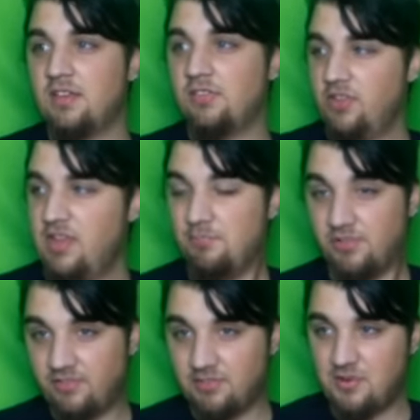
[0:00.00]
No nie,
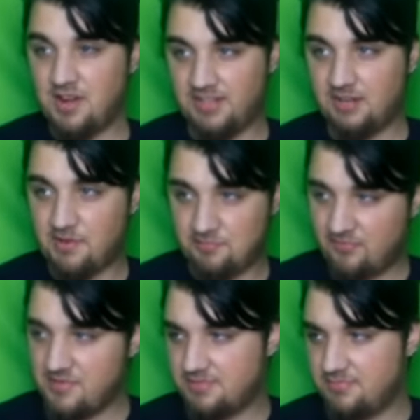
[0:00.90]
ponieważ bohater ma
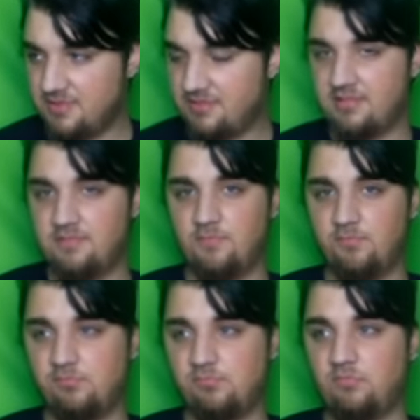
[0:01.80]
powiedzmy
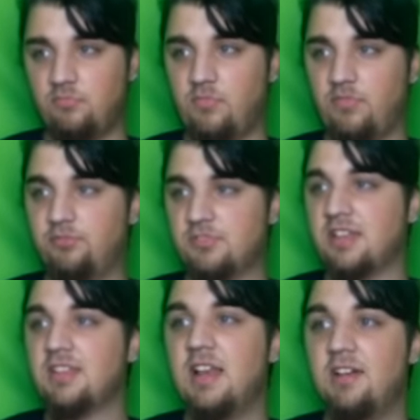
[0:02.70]

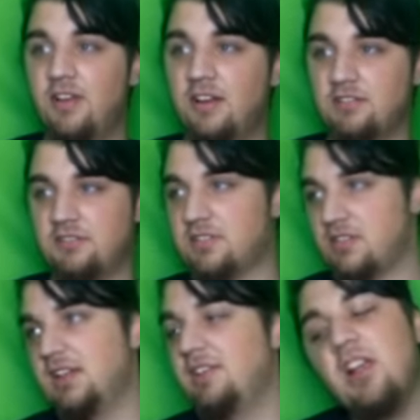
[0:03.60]
200 level, chociaż
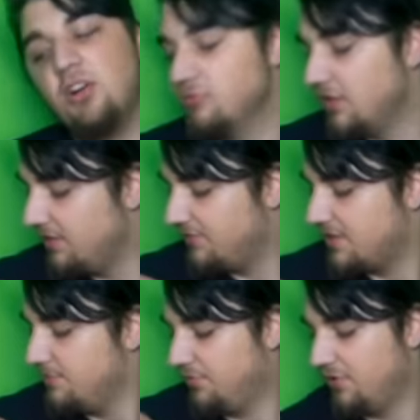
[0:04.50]
levele u mnie nie
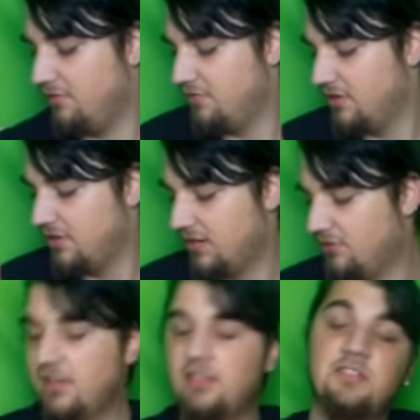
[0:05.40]
występują,
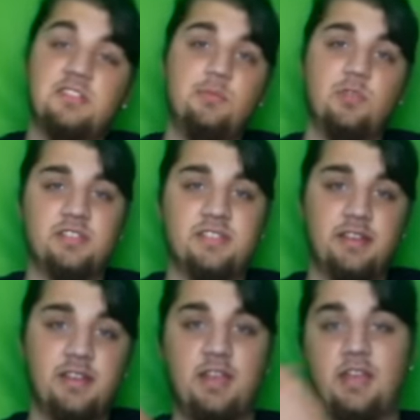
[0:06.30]
tylko jednostki mocy.
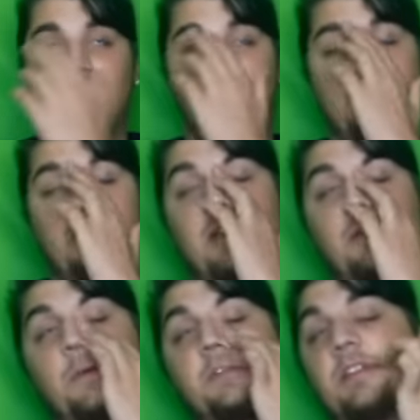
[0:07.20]

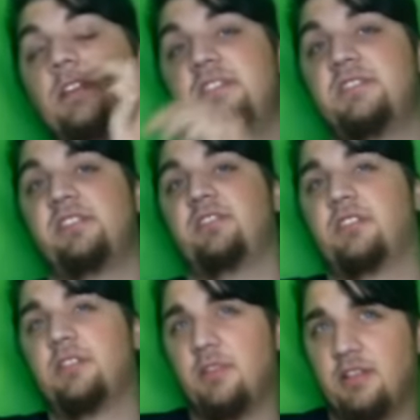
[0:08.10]
Może kiedy indziej o
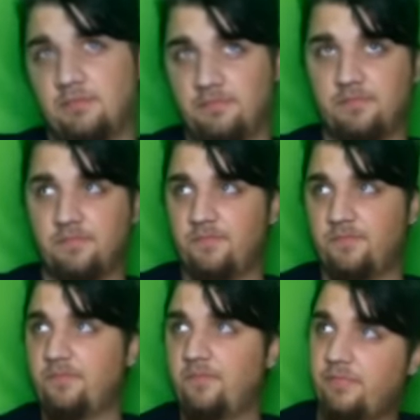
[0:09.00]
tym.
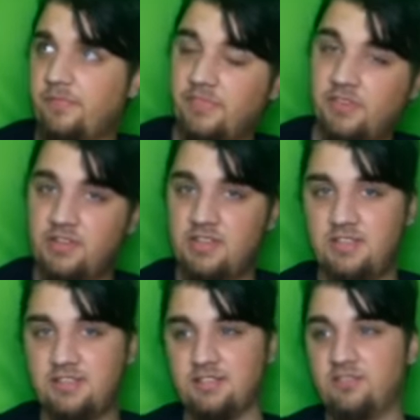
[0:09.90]
No
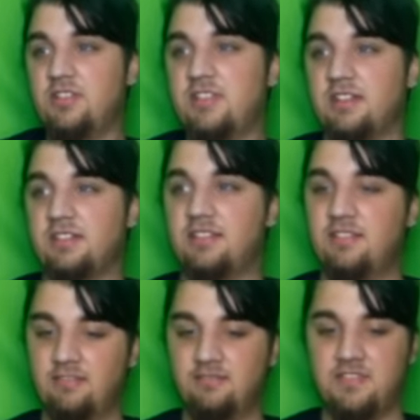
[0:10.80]
i, no i tak,
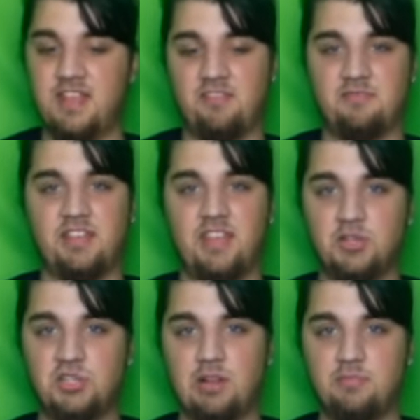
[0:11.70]
nie wiem, takiego
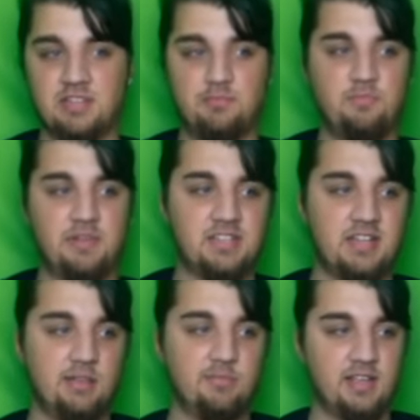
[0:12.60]
szczera by zabił
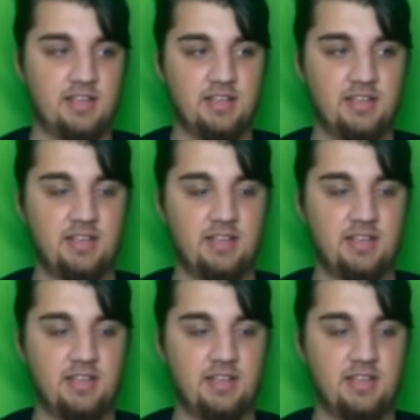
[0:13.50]
patrzeniem, tak?